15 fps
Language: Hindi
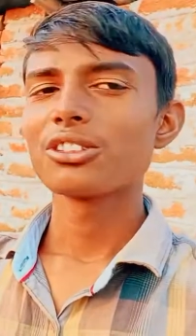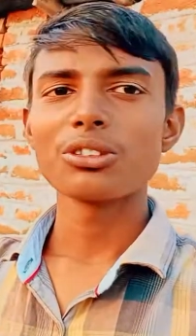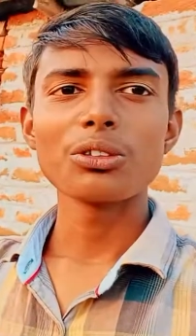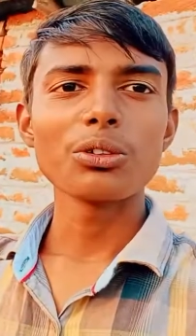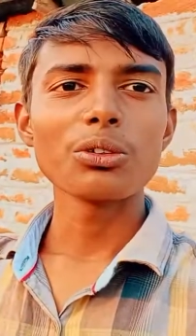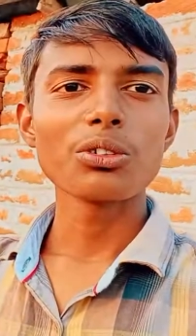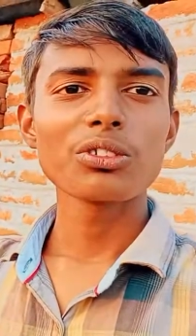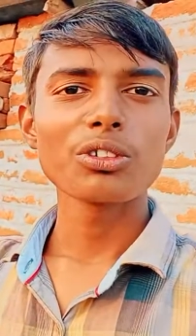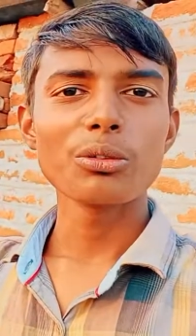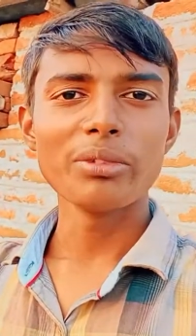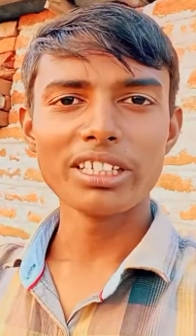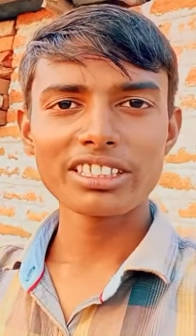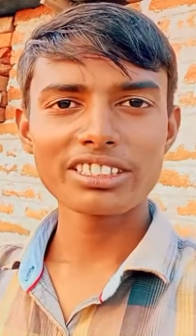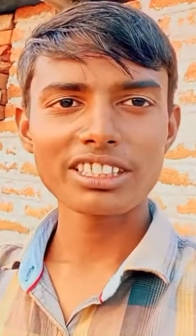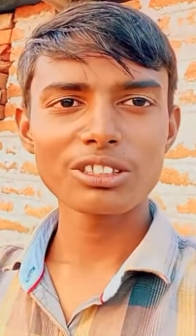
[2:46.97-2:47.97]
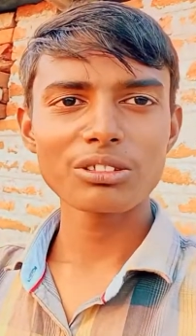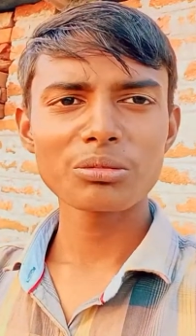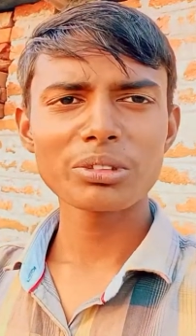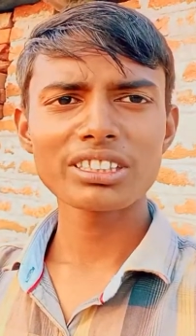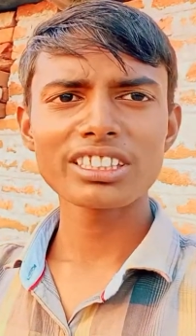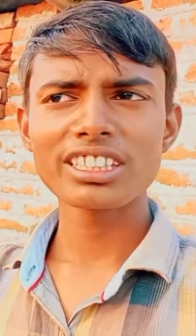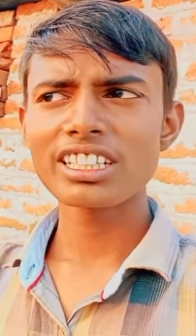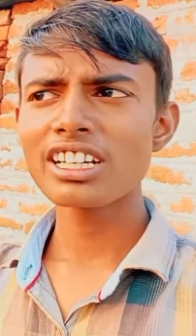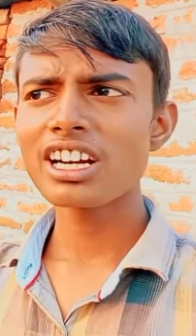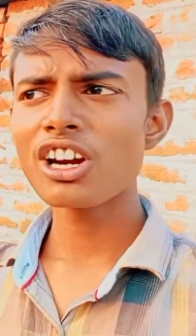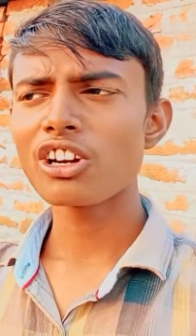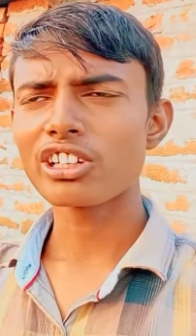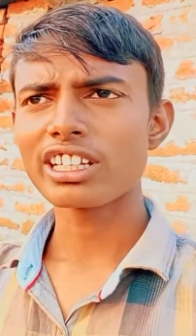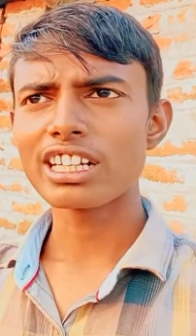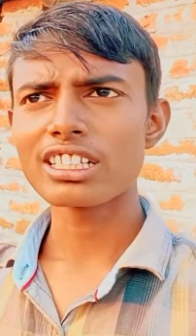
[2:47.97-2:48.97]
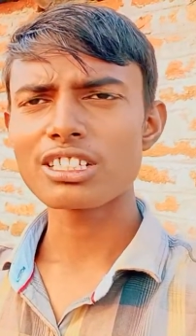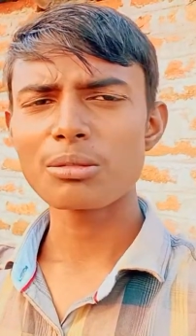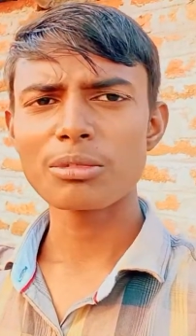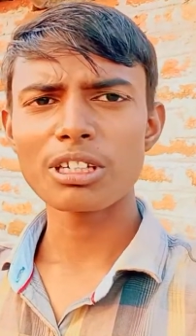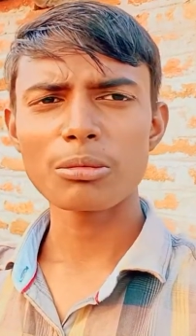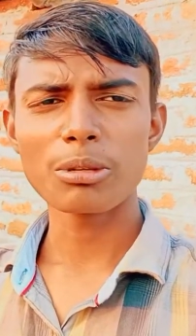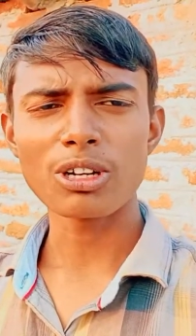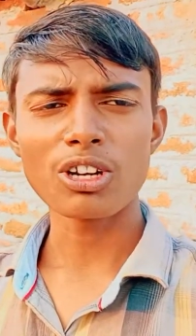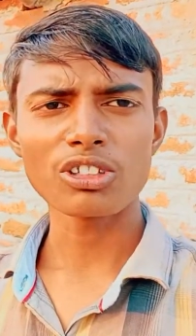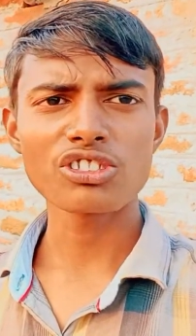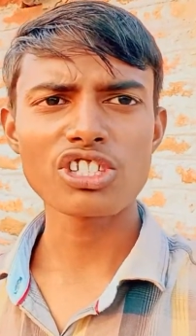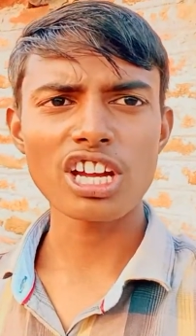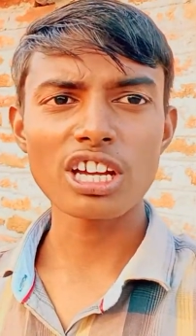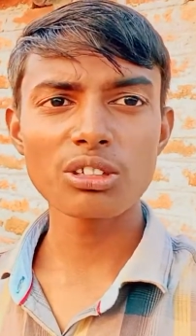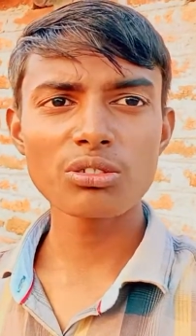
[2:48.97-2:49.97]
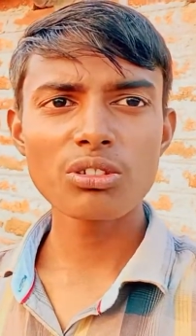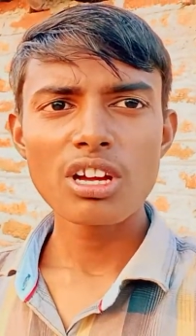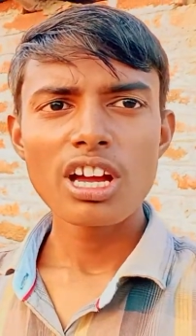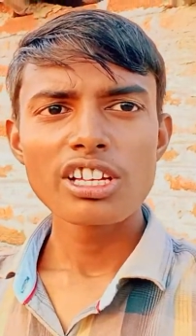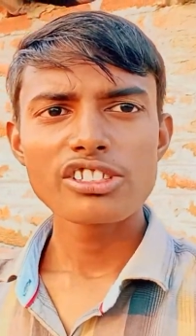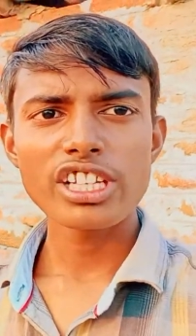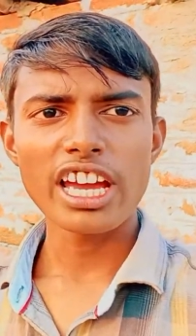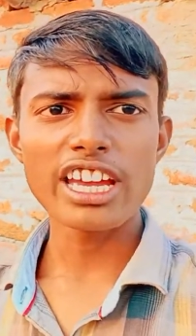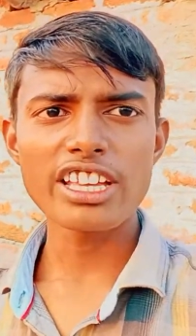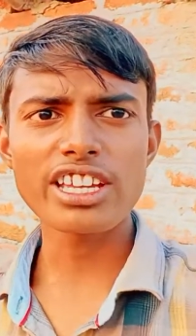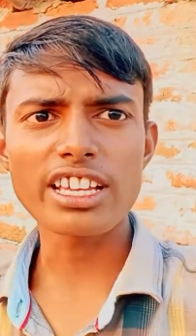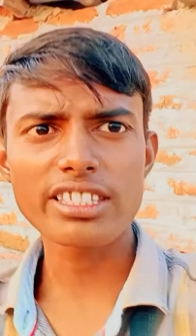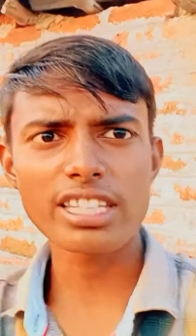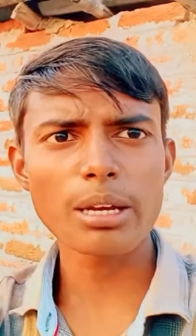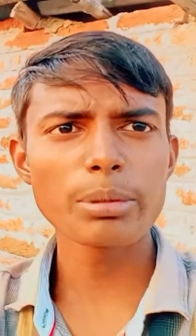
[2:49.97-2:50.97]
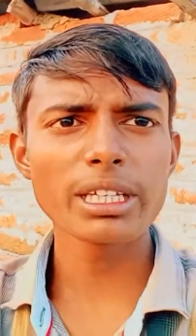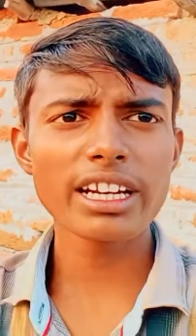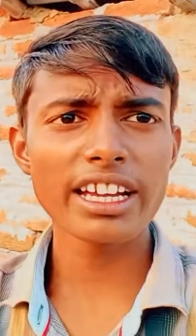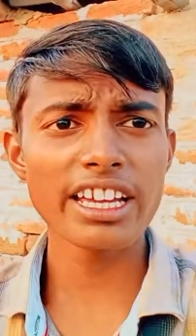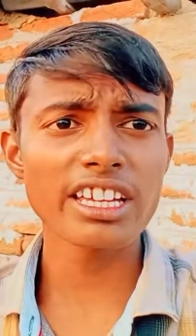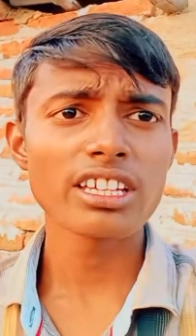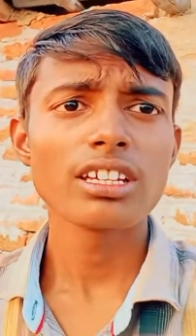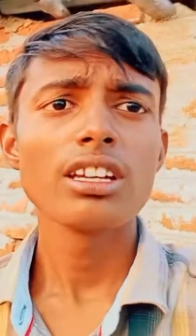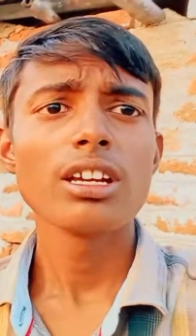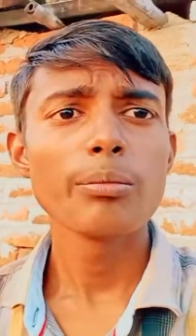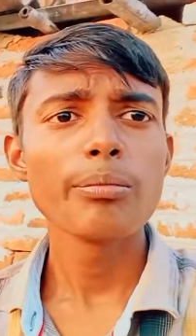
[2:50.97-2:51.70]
तो कमेंट ज़रूर बताइएगा और कल से मेरा ब्लॉग चालू चाहे जैसा भी रहे